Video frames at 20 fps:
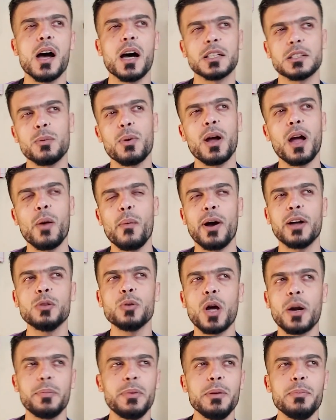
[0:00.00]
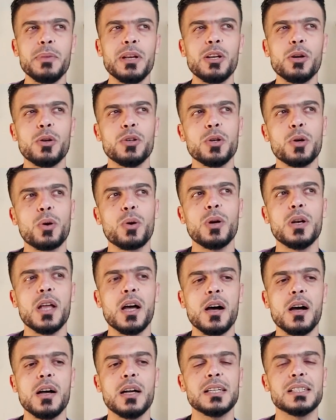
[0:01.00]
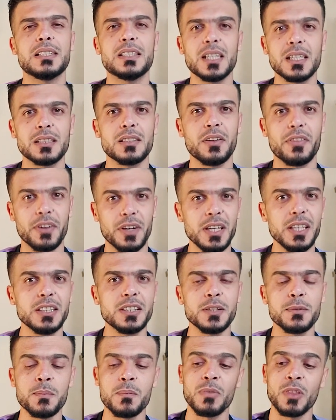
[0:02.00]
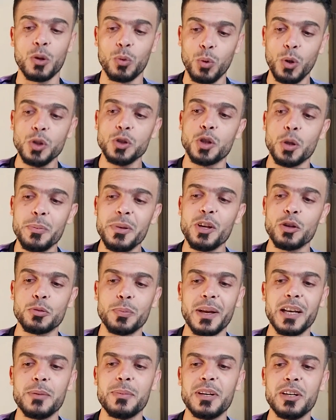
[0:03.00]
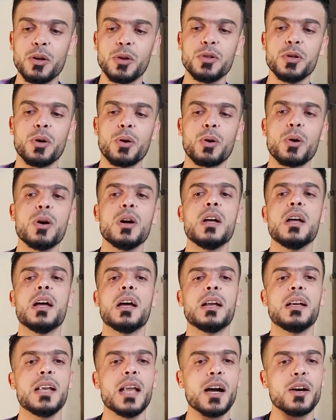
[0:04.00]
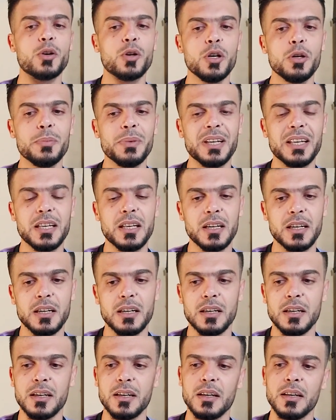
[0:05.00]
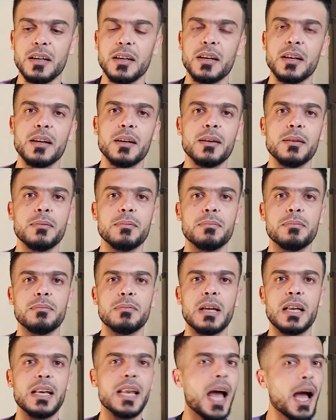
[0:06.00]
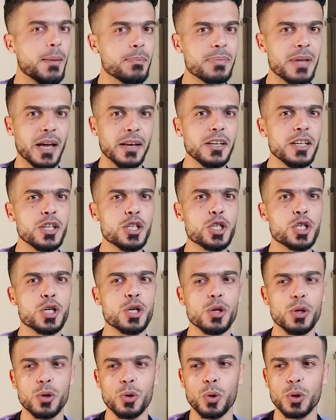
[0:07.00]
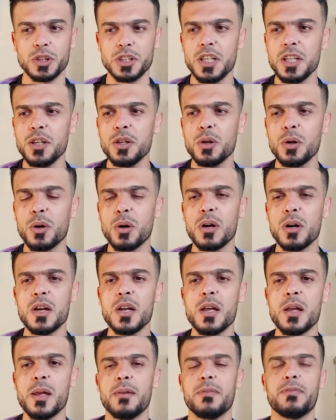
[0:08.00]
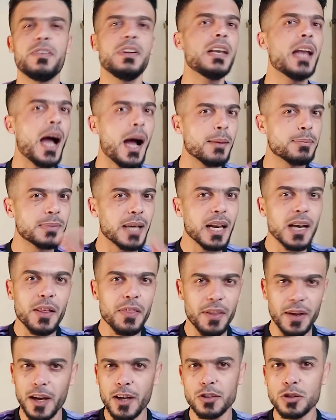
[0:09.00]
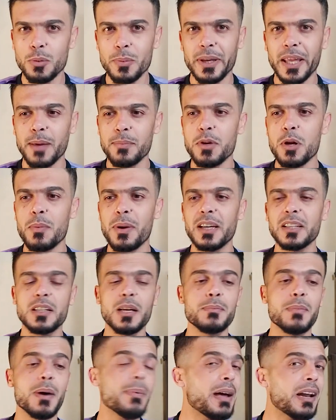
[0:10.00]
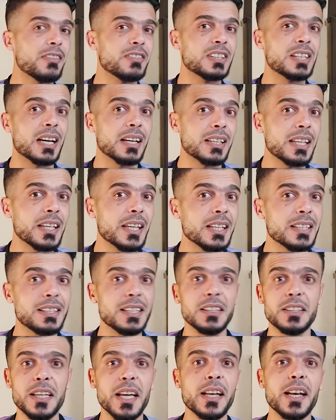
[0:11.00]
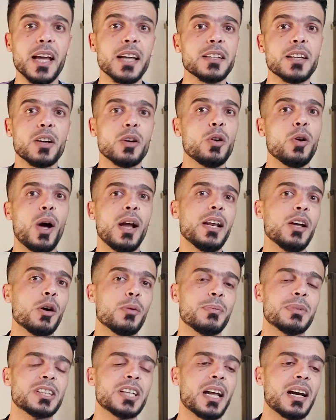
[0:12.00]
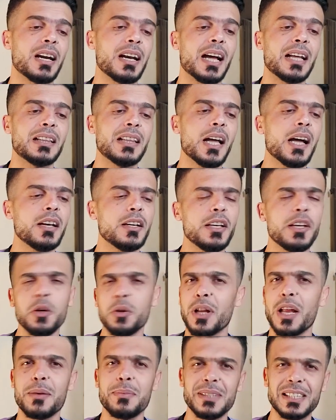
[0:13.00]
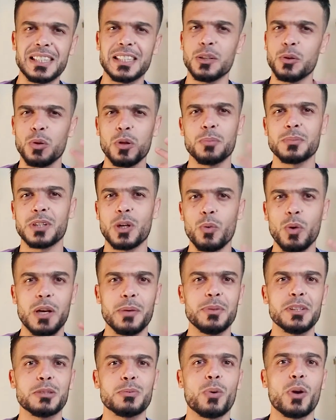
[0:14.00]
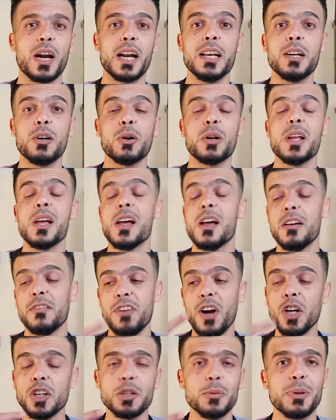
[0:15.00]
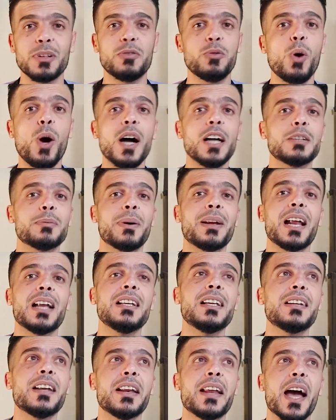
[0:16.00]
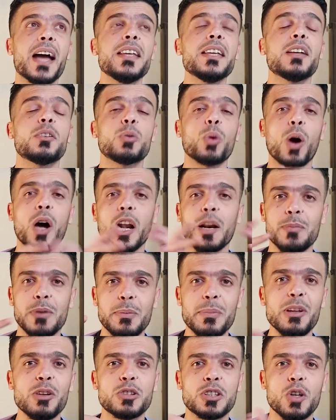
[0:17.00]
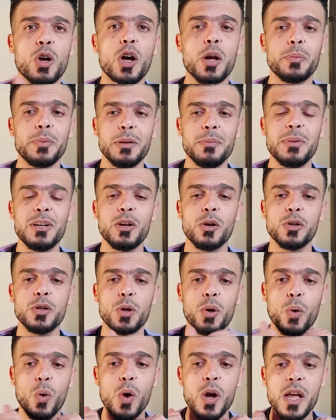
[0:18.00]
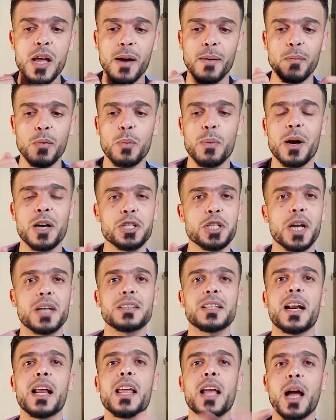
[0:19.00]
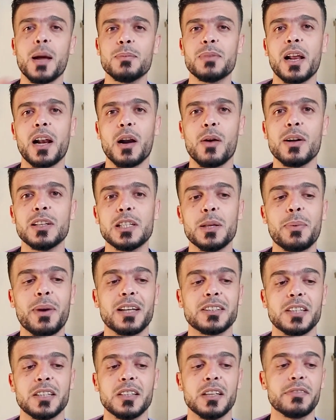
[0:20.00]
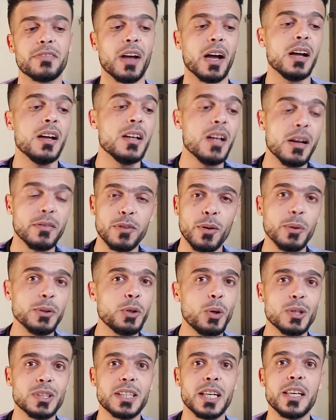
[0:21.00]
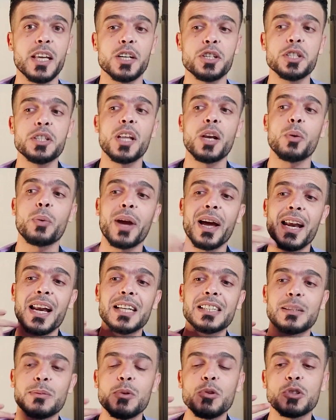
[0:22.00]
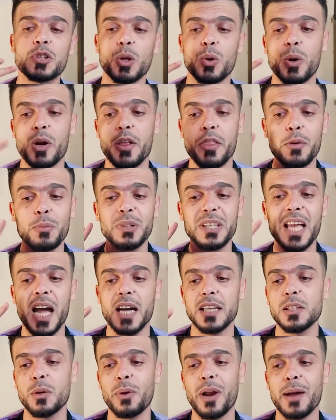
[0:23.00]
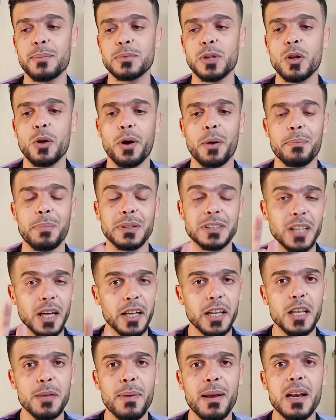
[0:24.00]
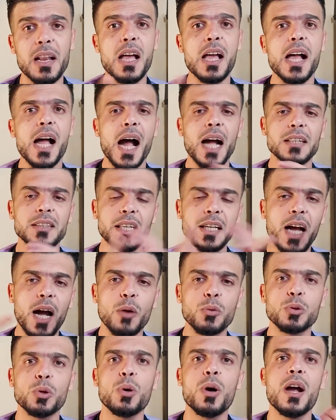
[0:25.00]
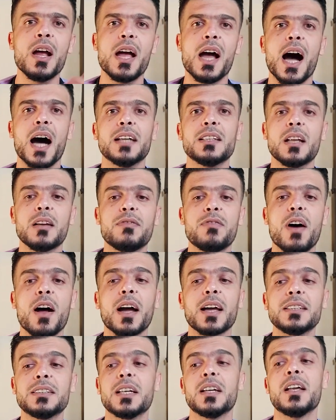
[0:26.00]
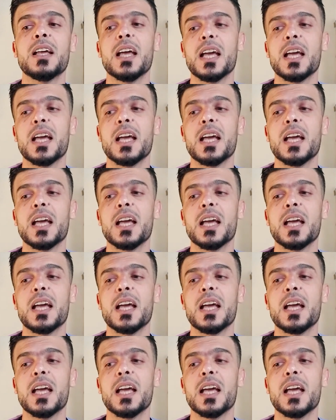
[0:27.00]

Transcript: اتوقع 41 مليون يورو ل 6 فريت وعنده 108 مليون يورو لكل من آه، لاعب بيانيتش كوتينيو في لاعب ثالث ذكرته من كم يوم ايضا ما بعرف اذا كيكي سيتين ايضا له عليهم مصاري لحد الان ليونيل ميسي قول مطول بيصبر عليهم فعنده مدفوعات ما قليله نهائيا تقارب ال 149 مليون يورو مباشره هي قبل الرواتب راح تندفع فوضع سيء جدا وكان لازم يوصلوا لثمن نهائي دوري ابطال اوروبا تقريبا حتى يعوضوا هذا الفاقد